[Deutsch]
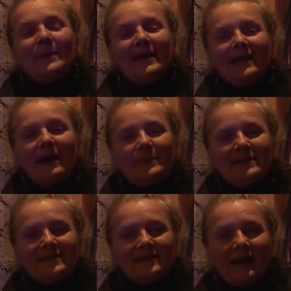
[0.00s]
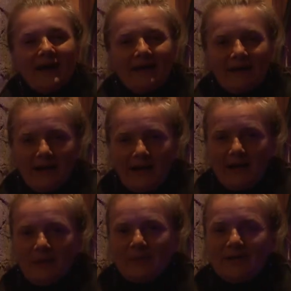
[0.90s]
Mein Name ist Karin
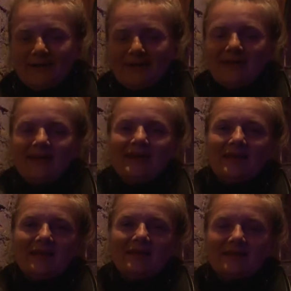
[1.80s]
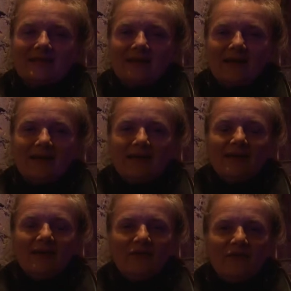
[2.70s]
Kaper. Ich zeige
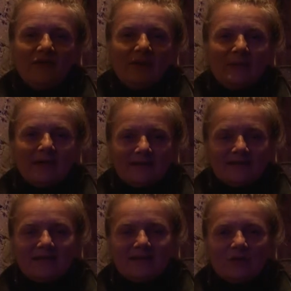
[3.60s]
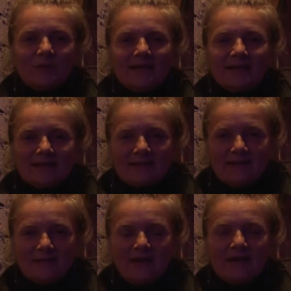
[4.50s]
den Film Resist über das
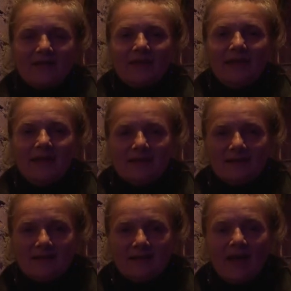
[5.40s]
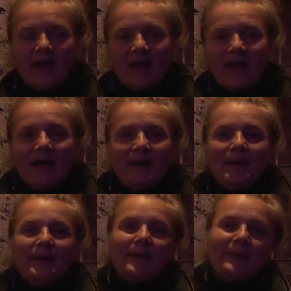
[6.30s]
Living Theater.
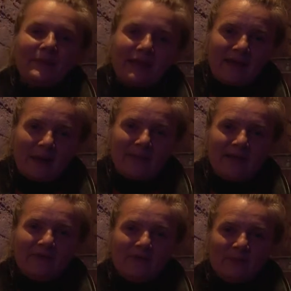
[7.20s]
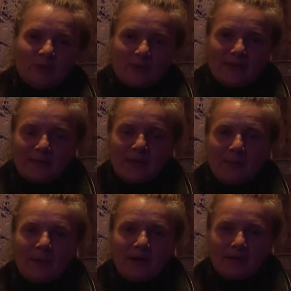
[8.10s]
Ich habe den Film zusammen
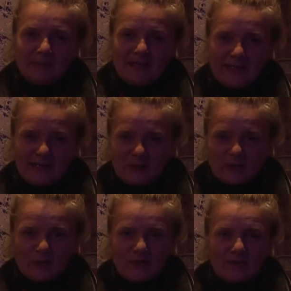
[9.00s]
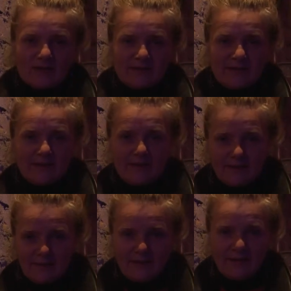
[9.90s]
gemacht mit Dirk Zussis,
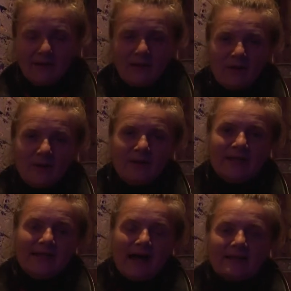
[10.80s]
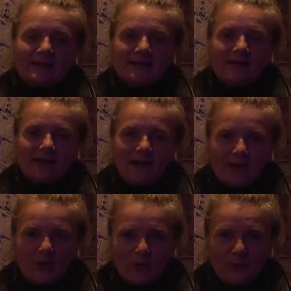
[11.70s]
der in den 80er
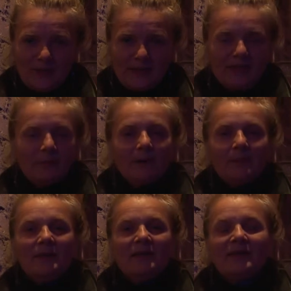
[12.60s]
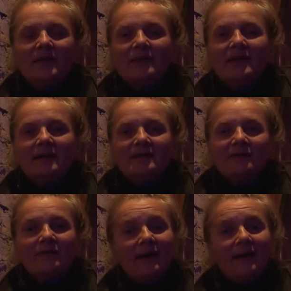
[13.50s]
Jahren auch Mitglied beim Living Theater